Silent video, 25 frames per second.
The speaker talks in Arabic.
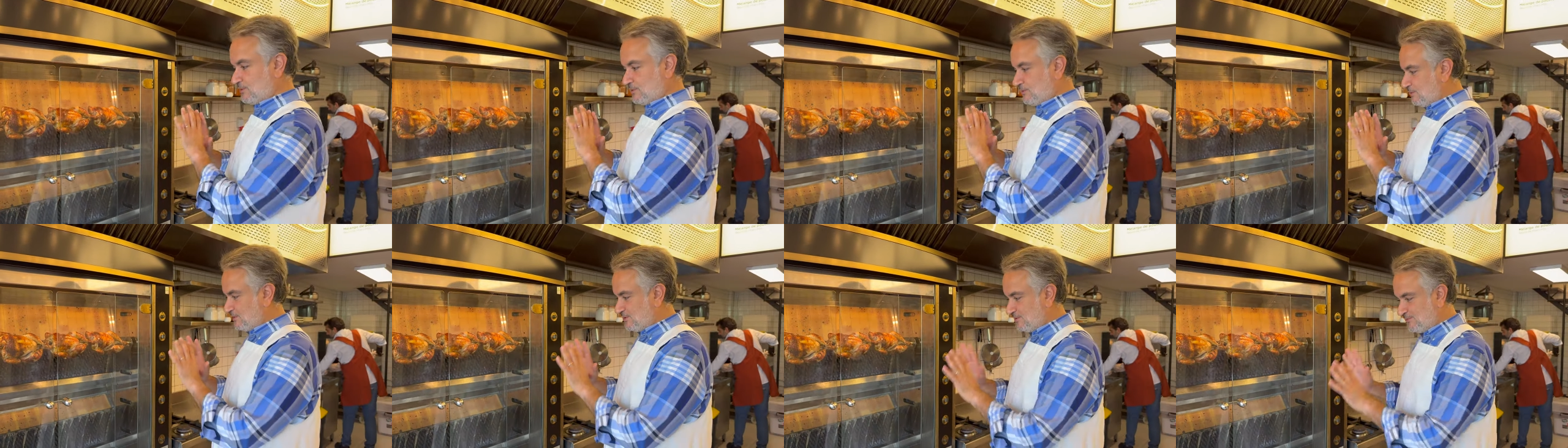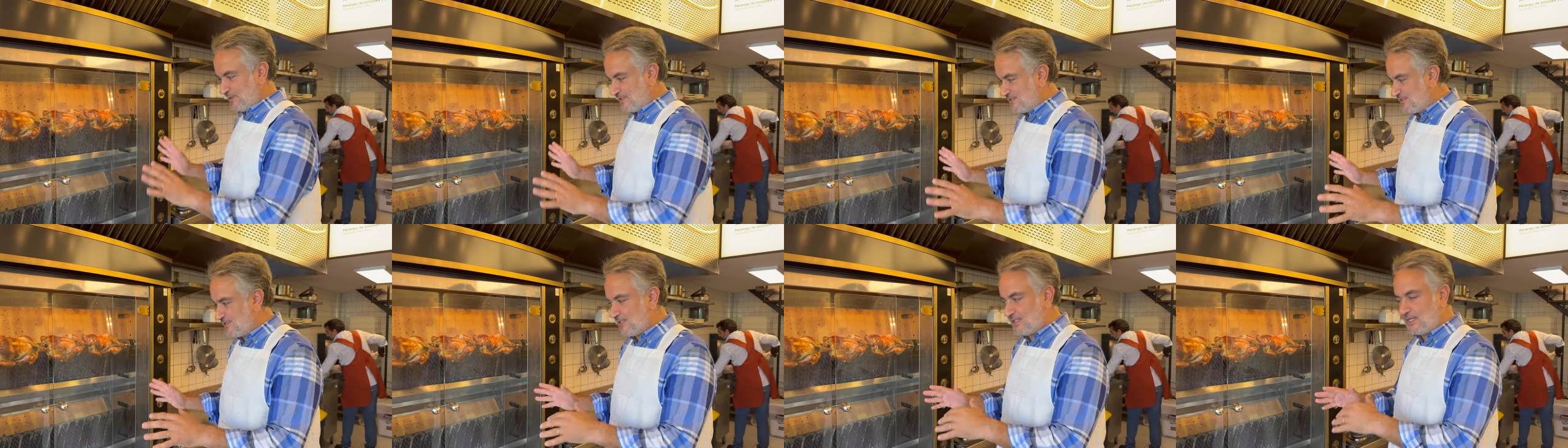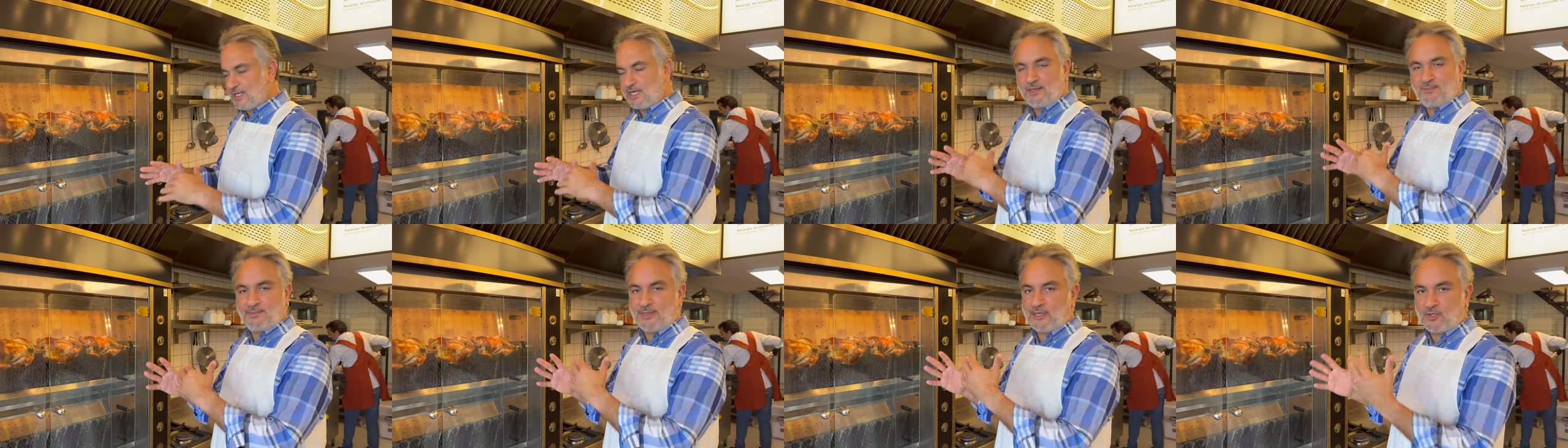
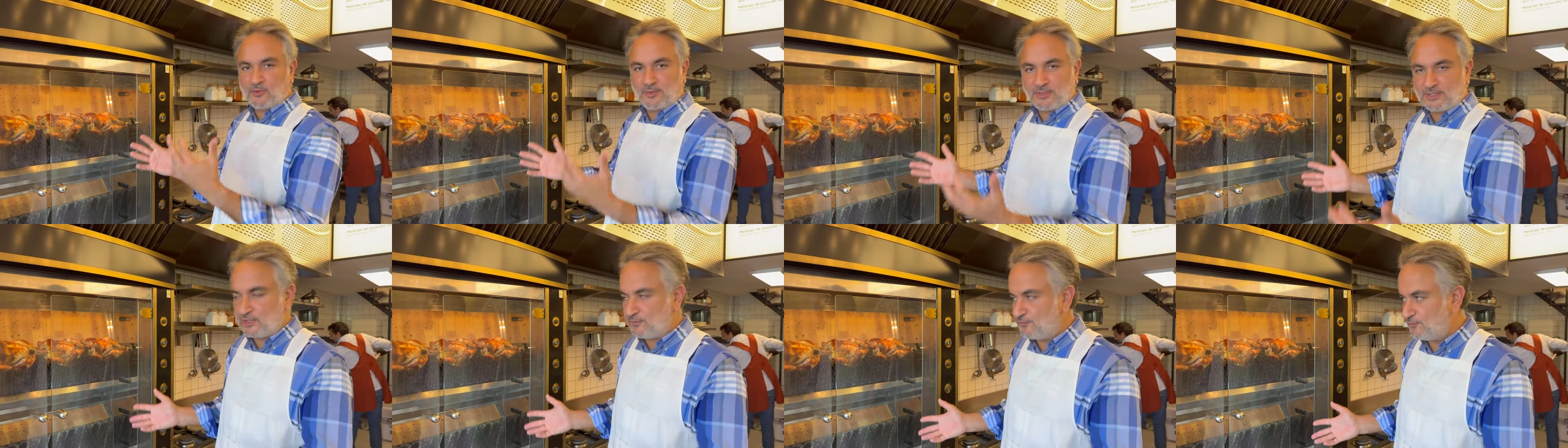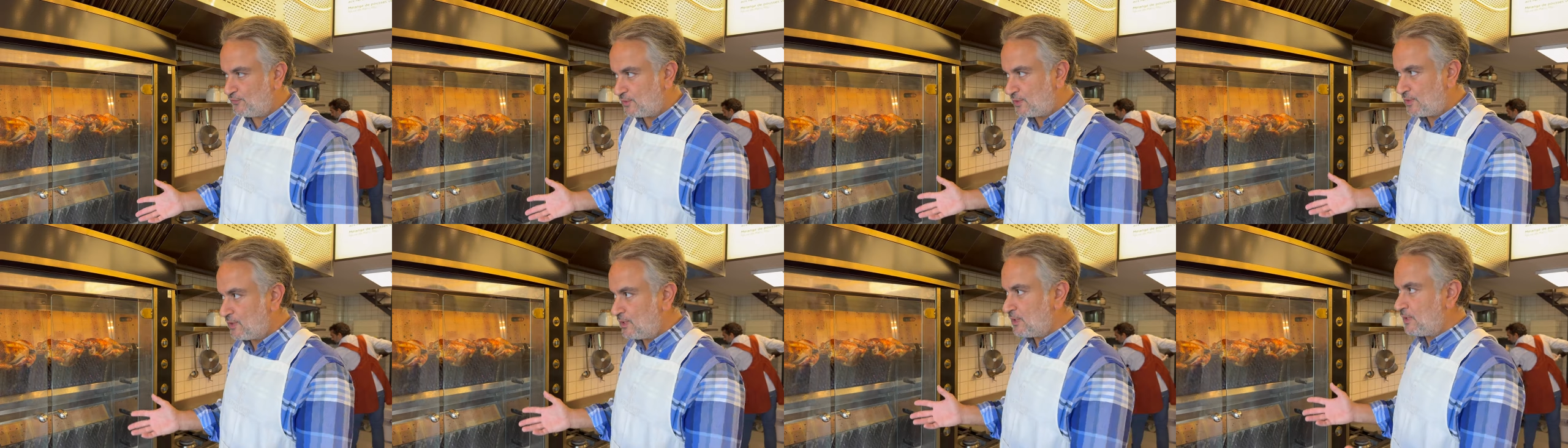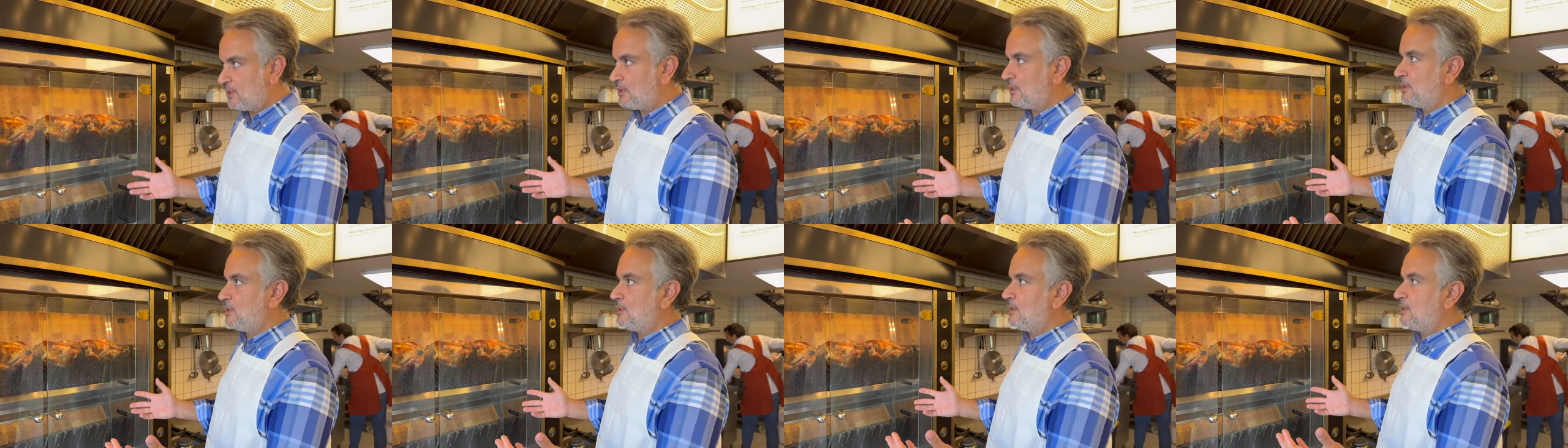سبيسيال منه مثل
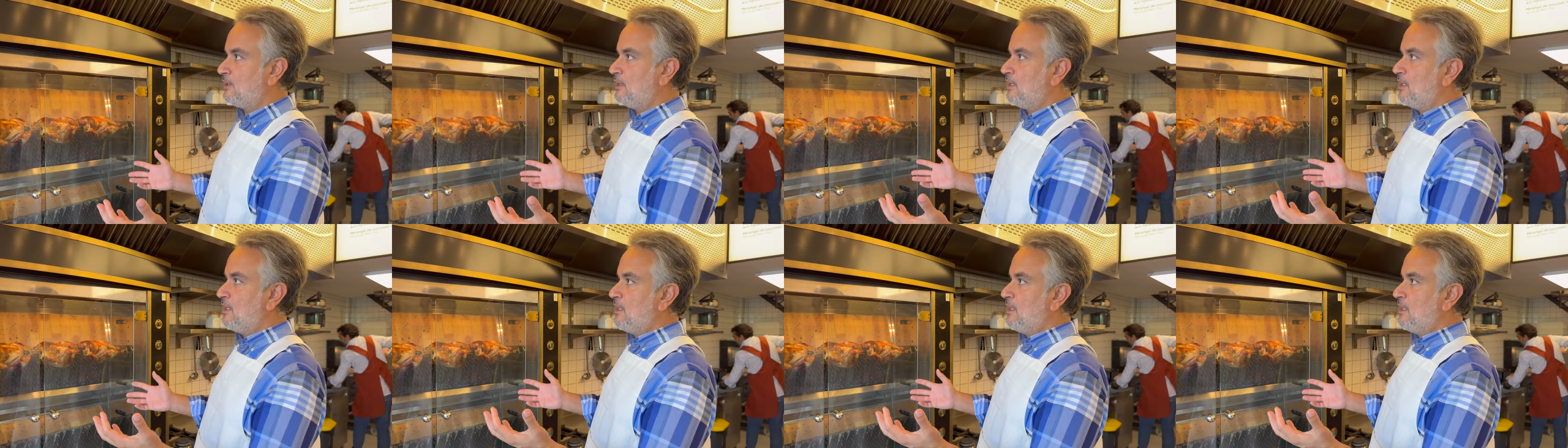الفرن آه،